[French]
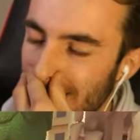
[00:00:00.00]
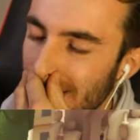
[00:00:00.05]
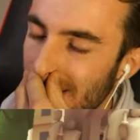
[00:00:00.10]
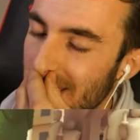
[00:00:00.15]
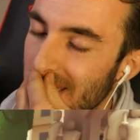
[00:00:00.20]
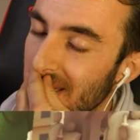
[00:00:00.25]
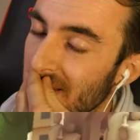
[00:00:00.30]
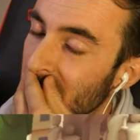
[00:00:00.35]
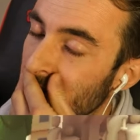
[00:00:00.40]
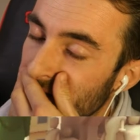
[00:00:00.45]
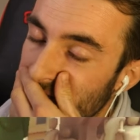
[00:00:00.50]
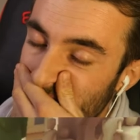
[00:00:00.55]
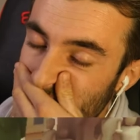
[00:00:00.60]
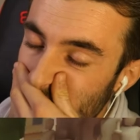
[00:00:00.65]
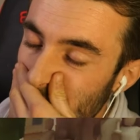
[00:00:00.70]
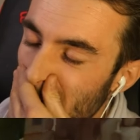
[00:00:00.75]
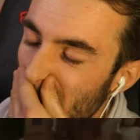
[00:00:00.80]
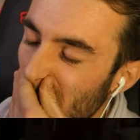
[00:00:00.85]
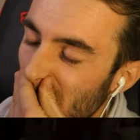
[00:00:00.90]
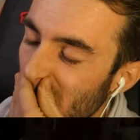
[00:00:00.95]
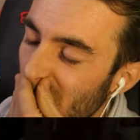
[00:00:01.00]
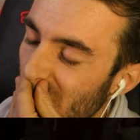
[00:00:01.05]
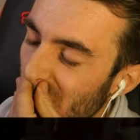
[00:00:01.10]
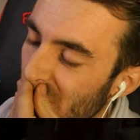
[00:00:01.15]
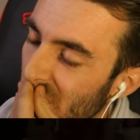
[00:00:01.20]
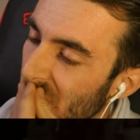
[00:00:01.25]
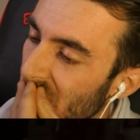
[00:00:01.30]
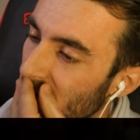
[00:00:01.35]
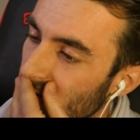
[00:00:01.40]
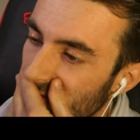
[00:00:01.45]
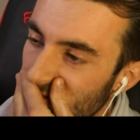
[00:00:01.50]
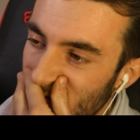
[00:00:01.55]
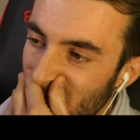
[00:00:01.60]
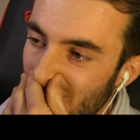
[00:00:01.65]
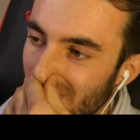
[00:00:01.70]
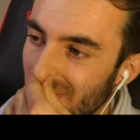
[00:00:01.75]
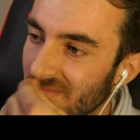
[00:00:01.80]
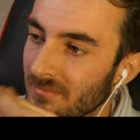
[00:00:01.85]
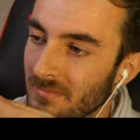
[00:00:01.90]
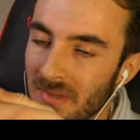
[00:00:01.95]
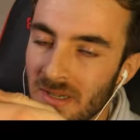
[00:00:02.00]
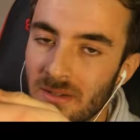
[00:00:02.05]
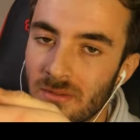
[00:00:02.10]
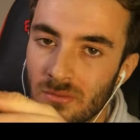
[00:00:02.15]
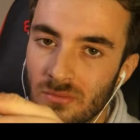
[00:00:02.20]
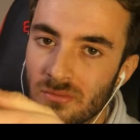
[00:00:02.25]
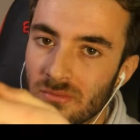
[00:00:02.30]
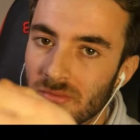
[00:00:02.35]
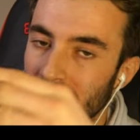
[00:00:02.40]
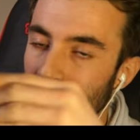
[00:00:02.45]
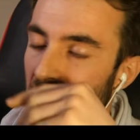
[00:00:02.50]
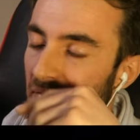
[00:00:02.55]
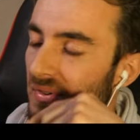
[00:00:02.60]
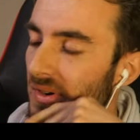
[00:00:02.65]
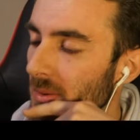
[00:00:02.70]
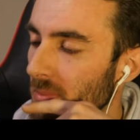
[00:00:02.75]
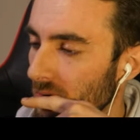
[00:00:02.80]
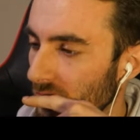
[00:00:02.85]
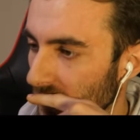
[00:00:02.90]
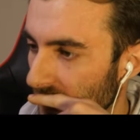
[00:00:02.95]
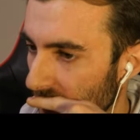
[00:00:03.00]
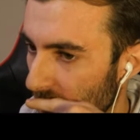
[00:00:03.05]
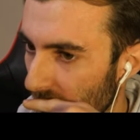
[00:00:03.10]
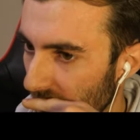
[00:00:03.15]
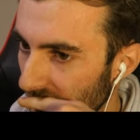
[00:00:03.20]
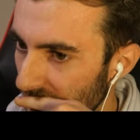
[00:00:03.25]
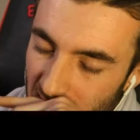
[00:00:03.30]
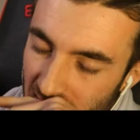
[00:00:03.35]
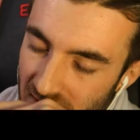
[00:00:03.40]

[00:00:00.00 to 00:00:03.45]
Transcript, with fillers: il y avait déjà eu... Euh, bah, on a fait la prendre à Paris.